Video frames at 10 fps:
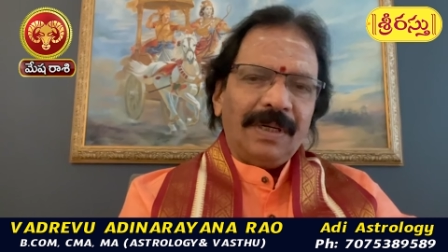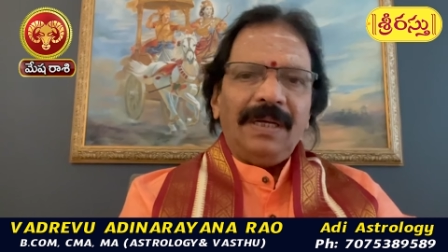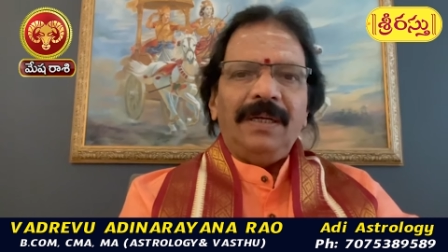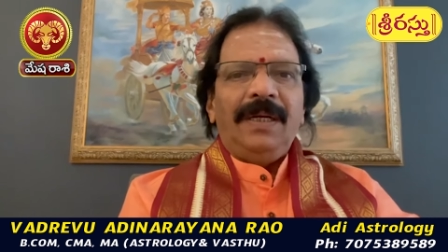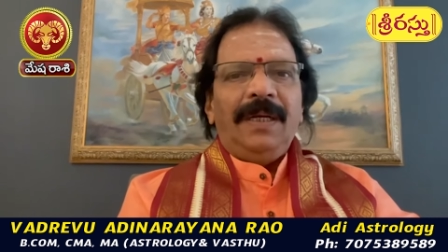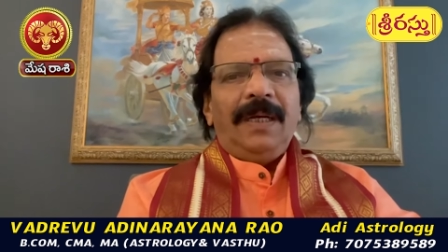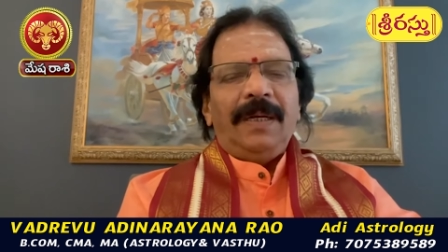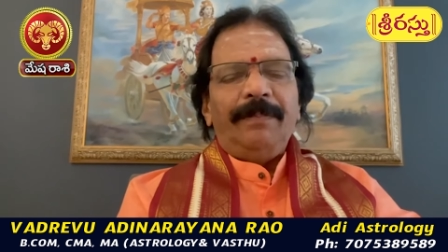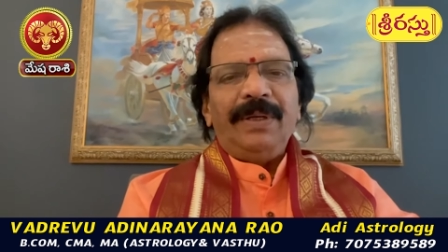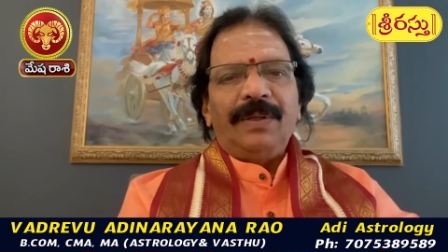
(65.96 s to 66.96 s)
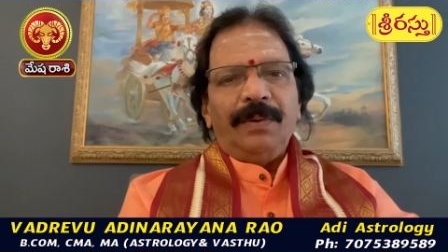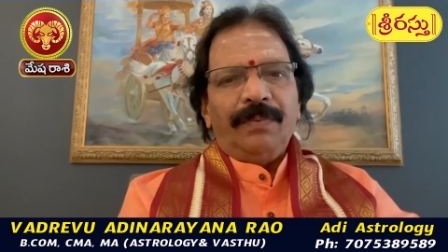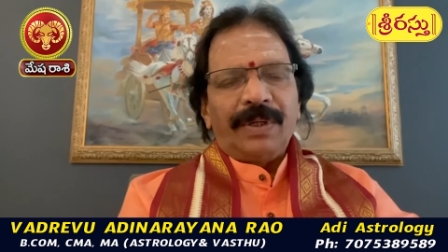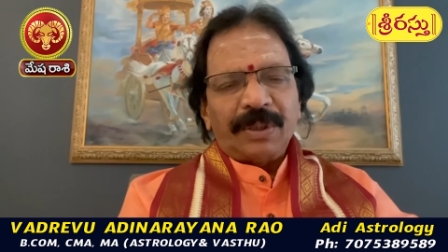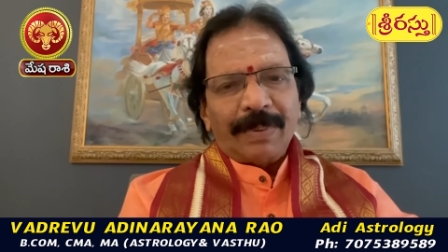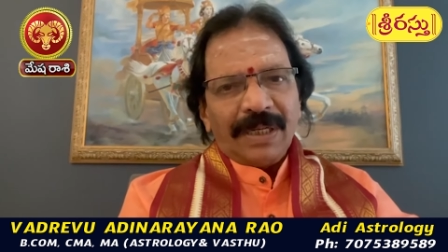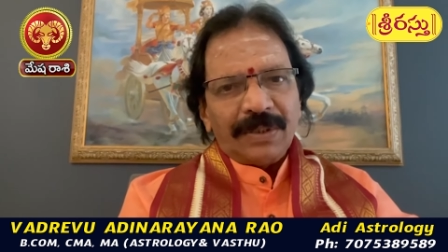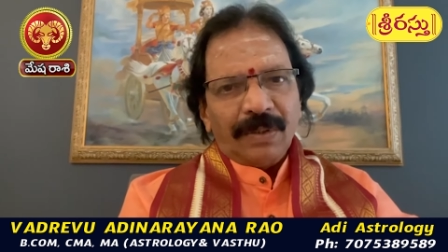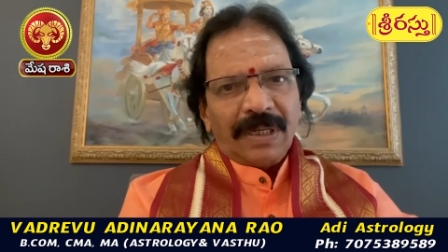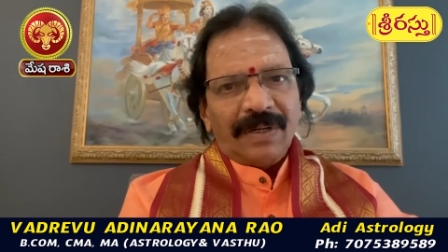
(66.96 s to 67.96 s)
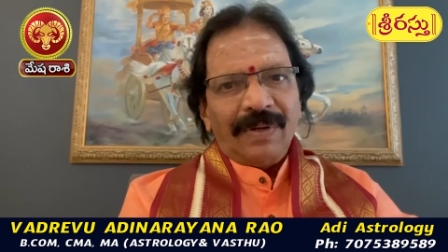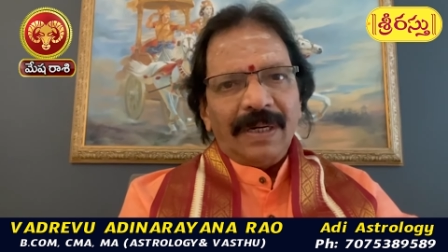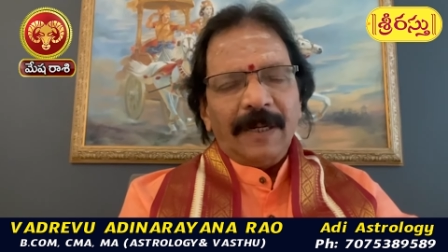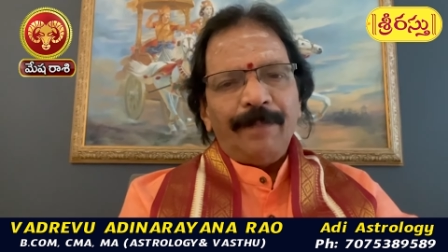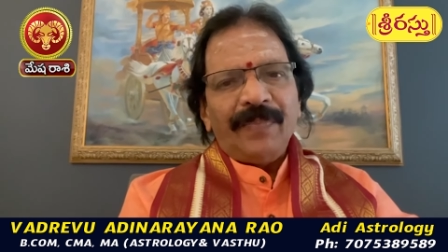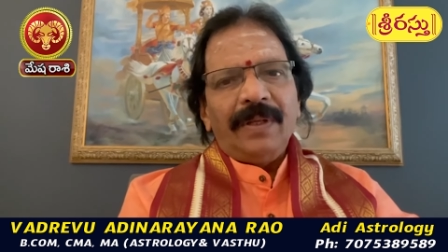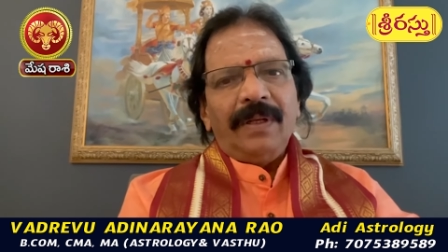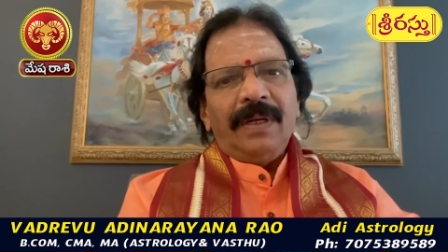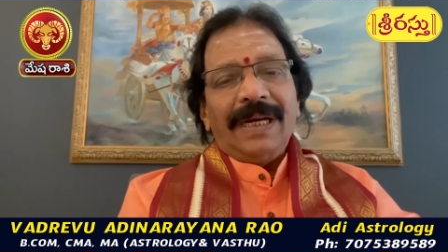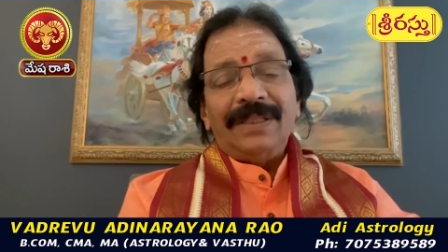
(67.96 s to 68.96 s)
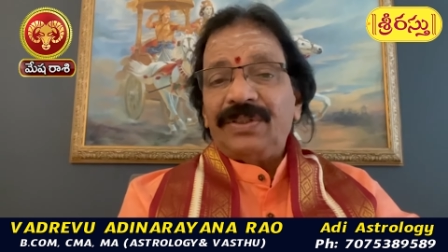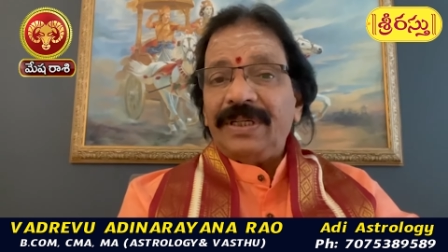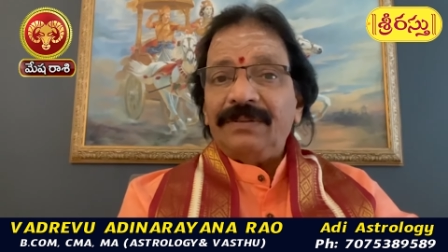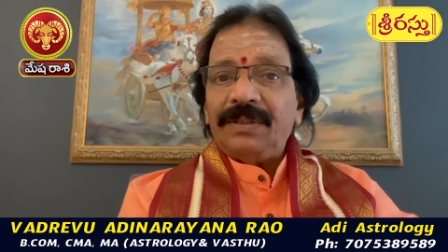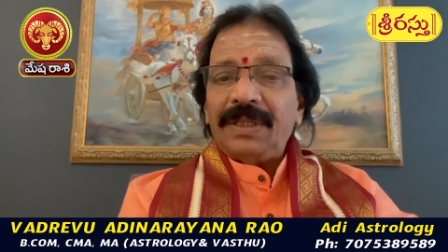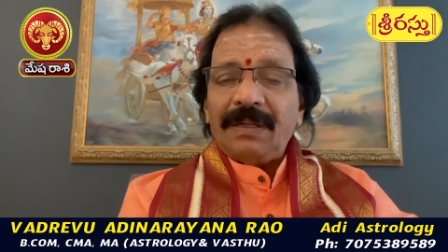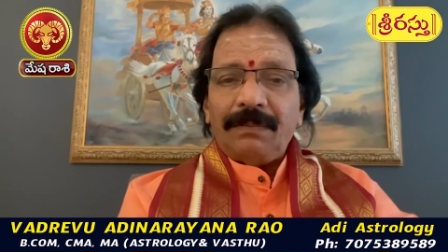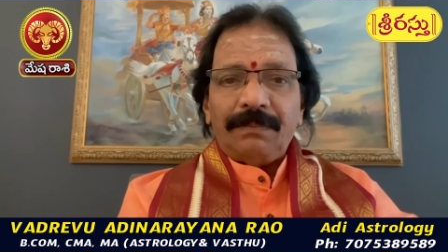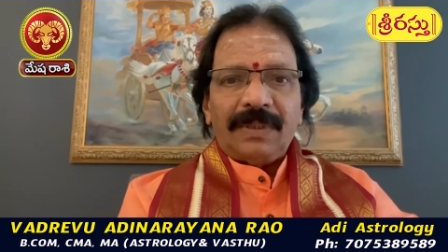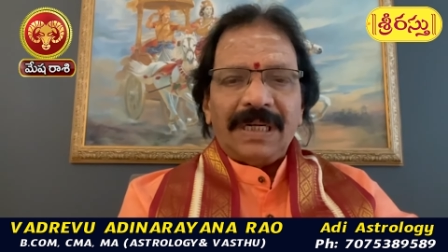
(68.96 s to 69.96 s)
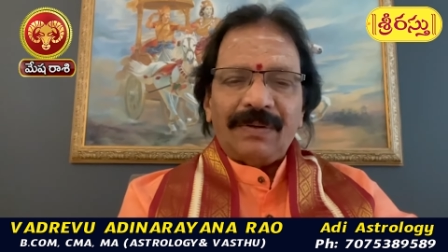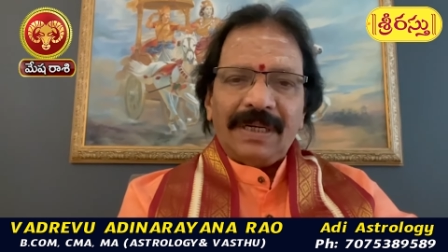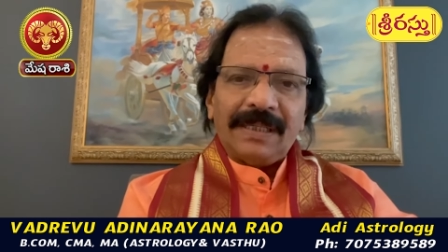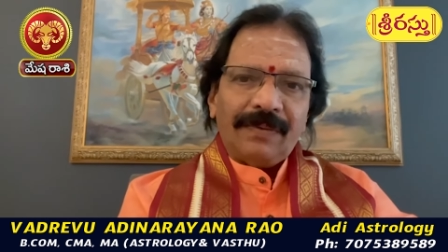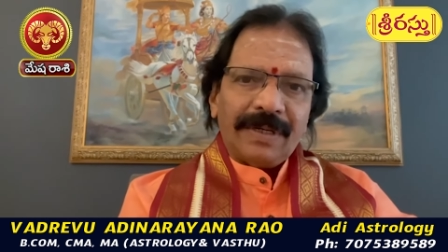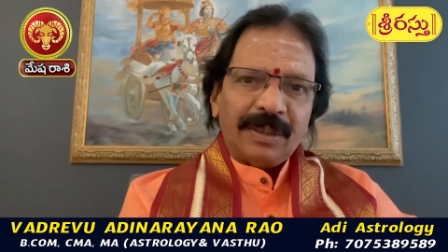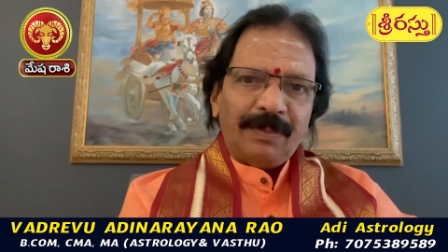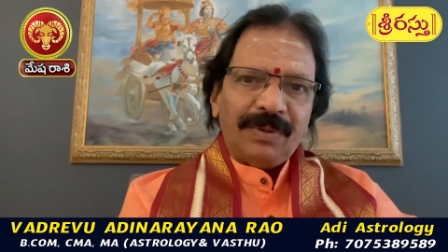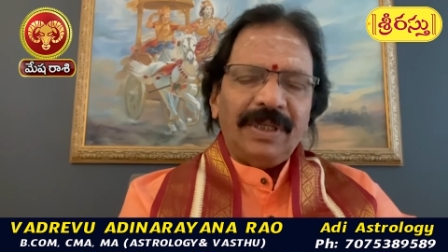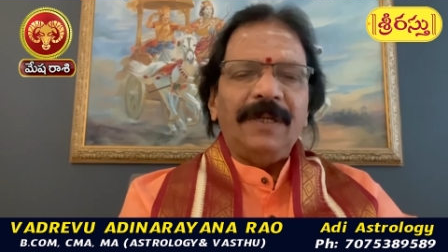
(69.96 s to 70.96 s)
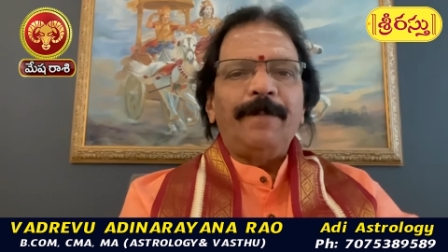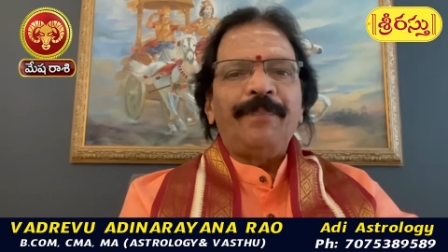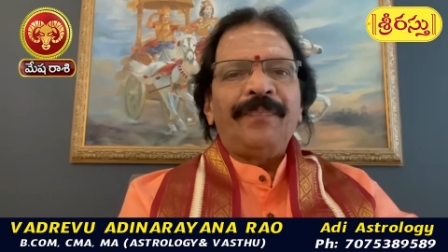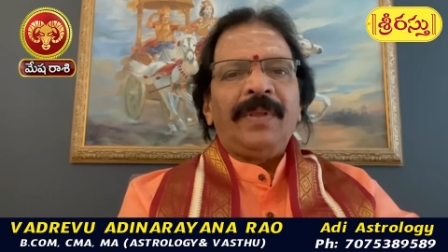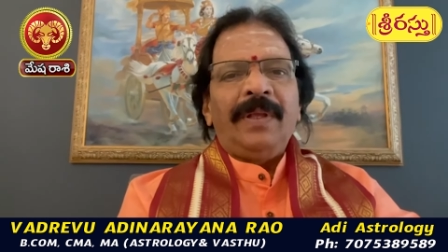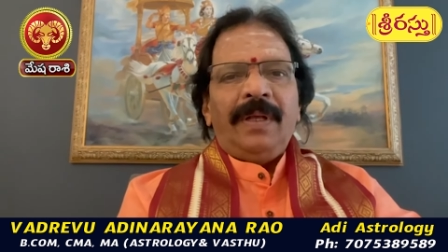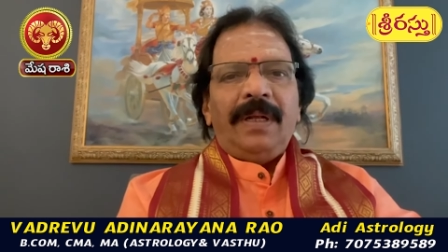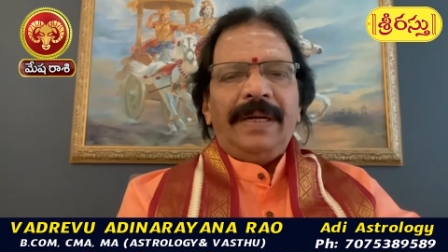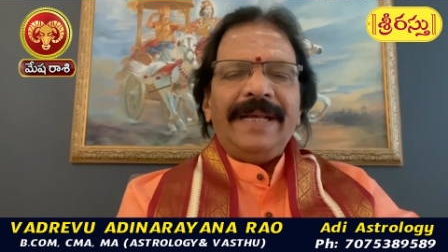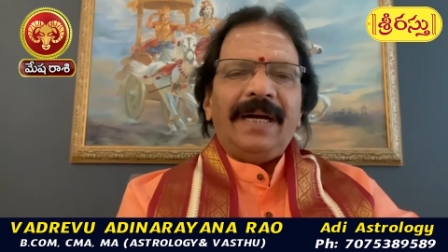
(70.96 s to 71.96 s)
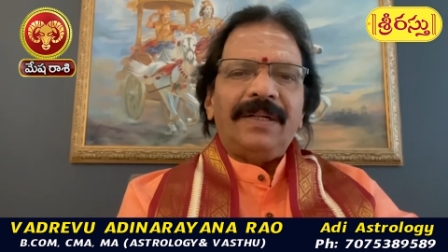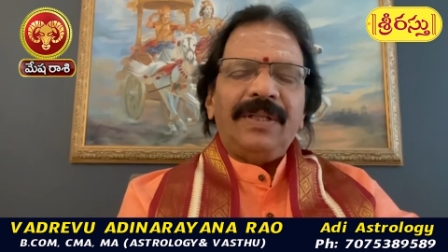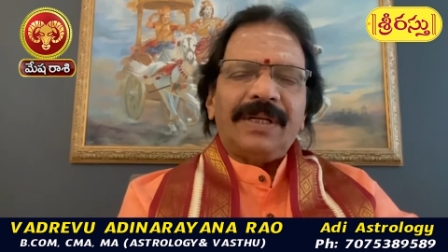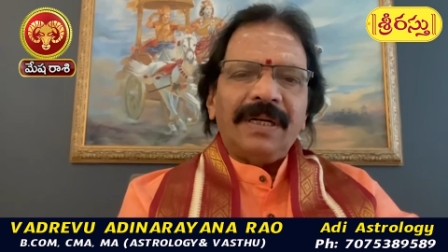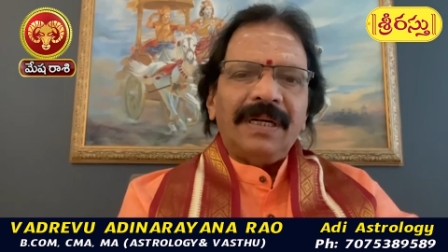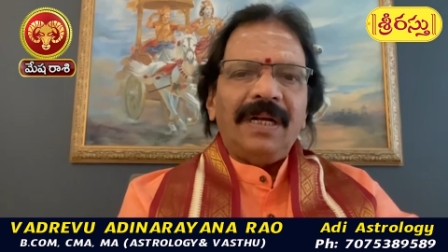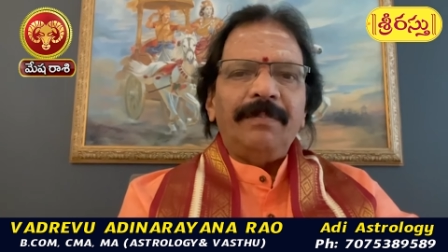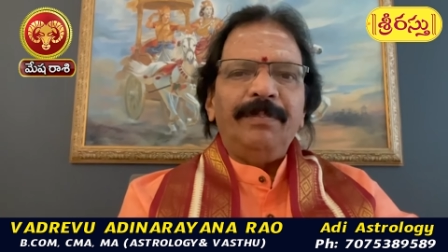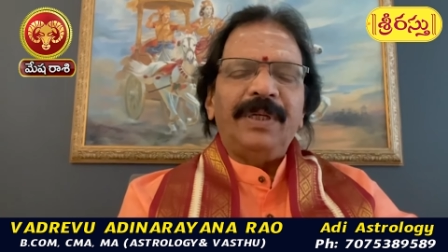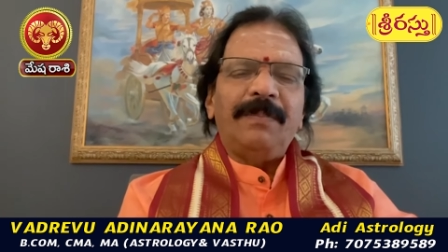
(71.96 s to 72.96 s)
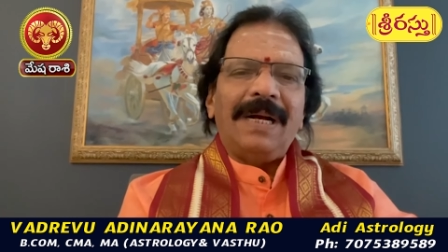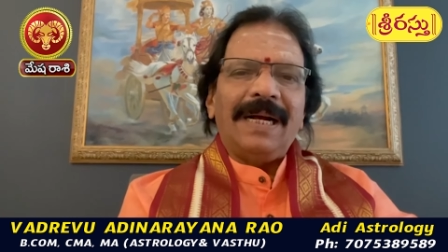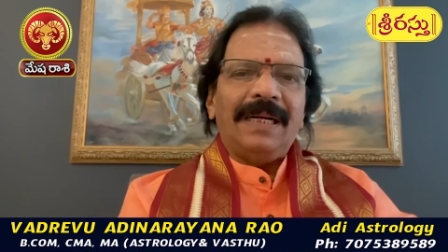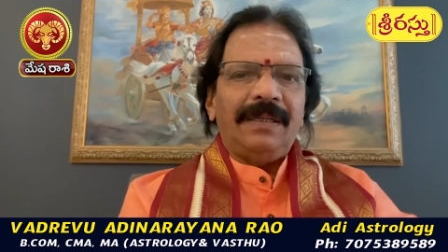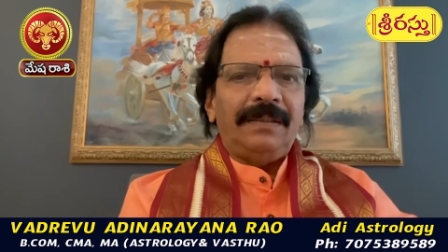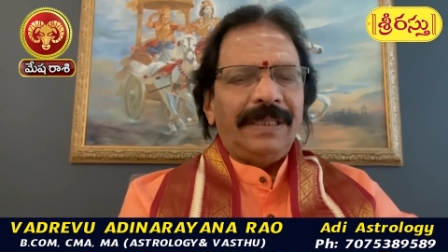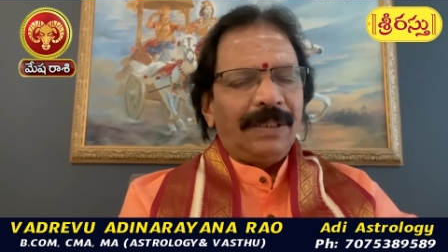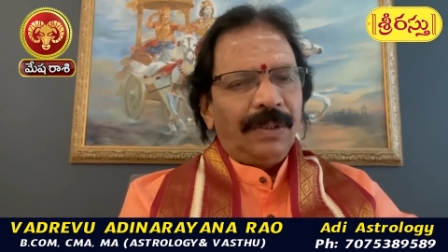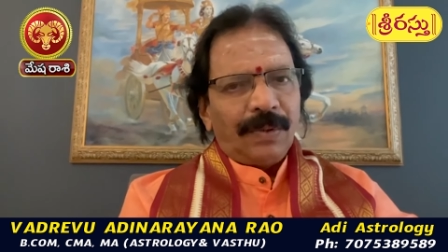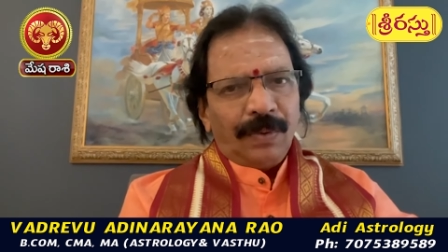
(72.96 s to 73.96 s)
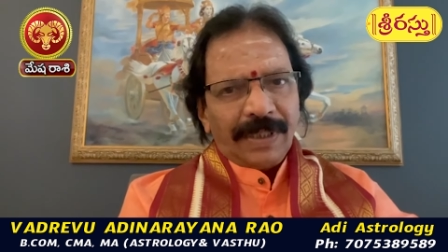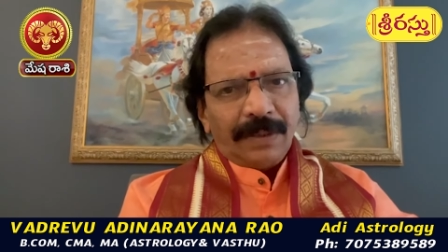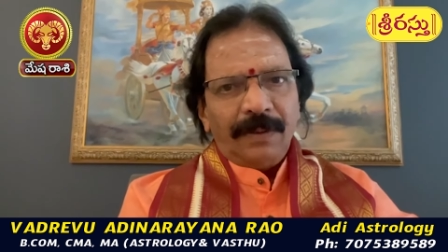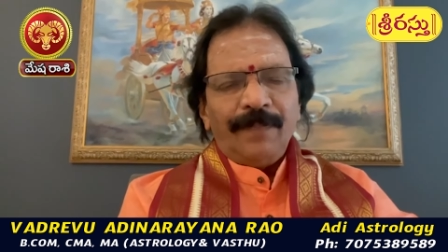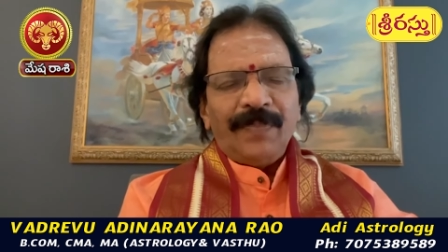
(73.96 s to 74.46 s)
కూడా మీకు వృషభ రాశిలోకి రావడం వలన అత్యంత ధనం రావడానికి అవకాశం ఉంది అంటే ఆర్థికంగా మీరు బాగా నిలదొక్కుంటారు